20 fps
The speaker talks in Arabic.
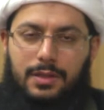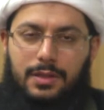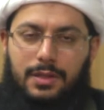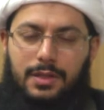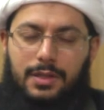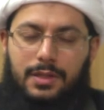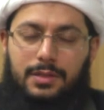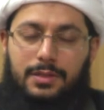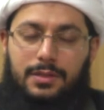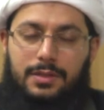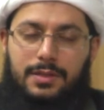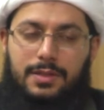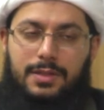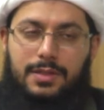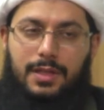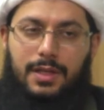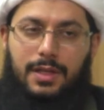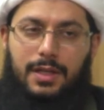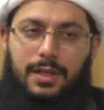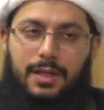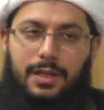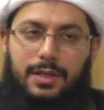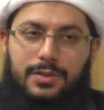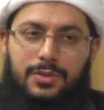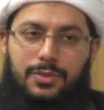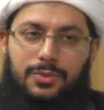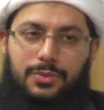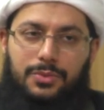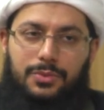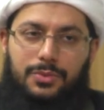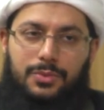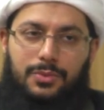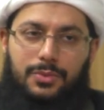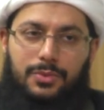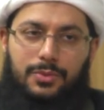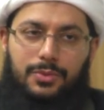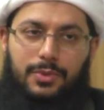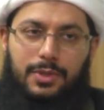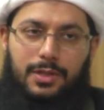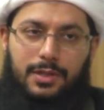إن صح
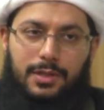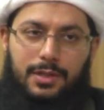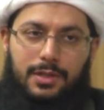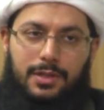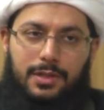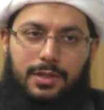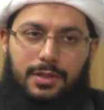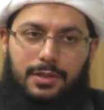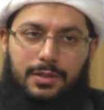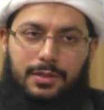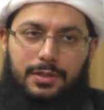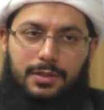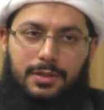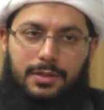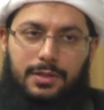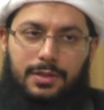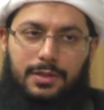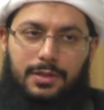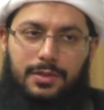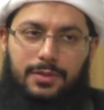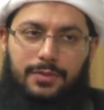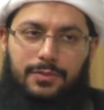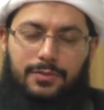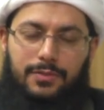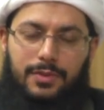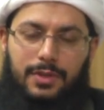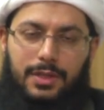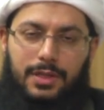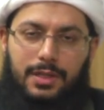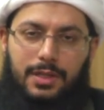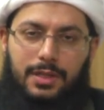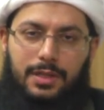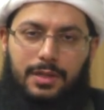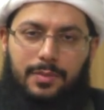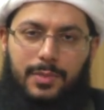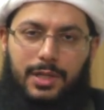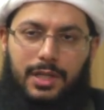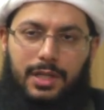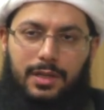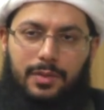صدورها فهي
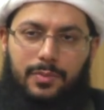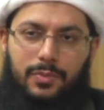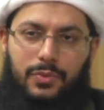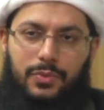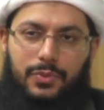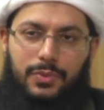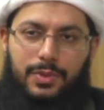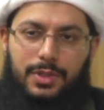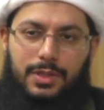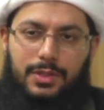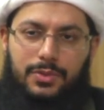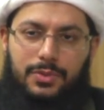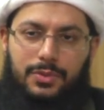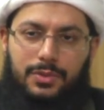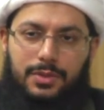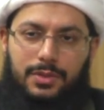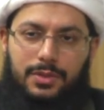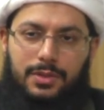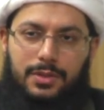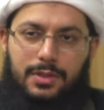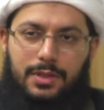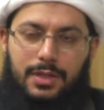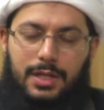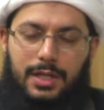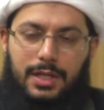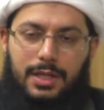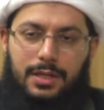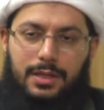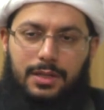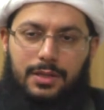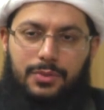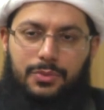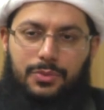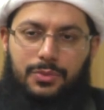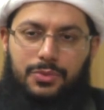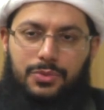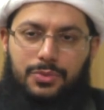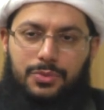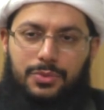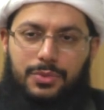محمولة على
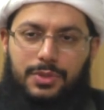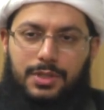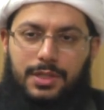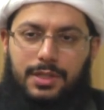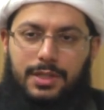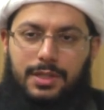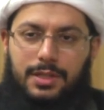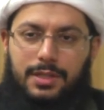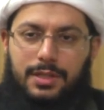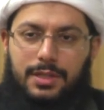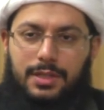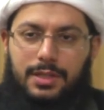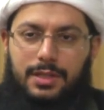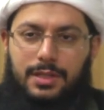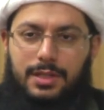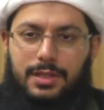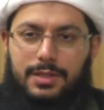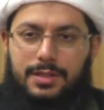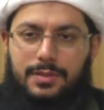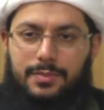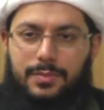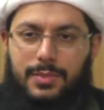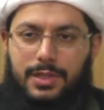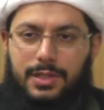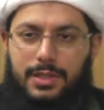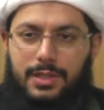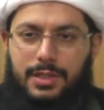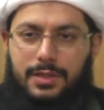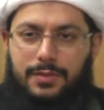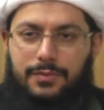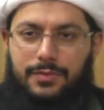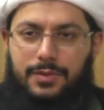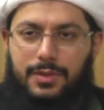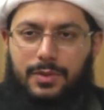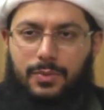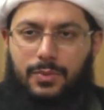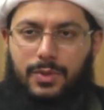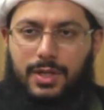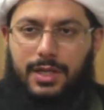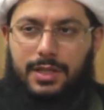وجود هذه الأسماء في
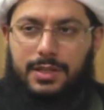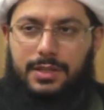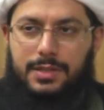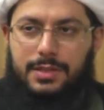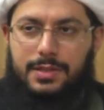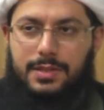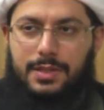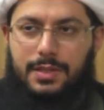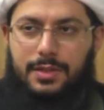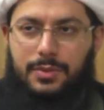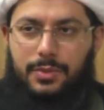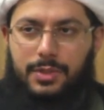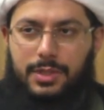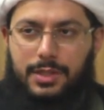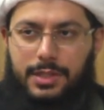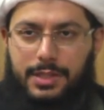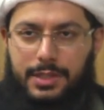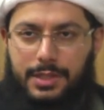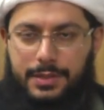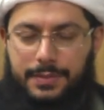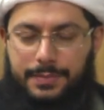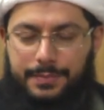الوحي التأويلي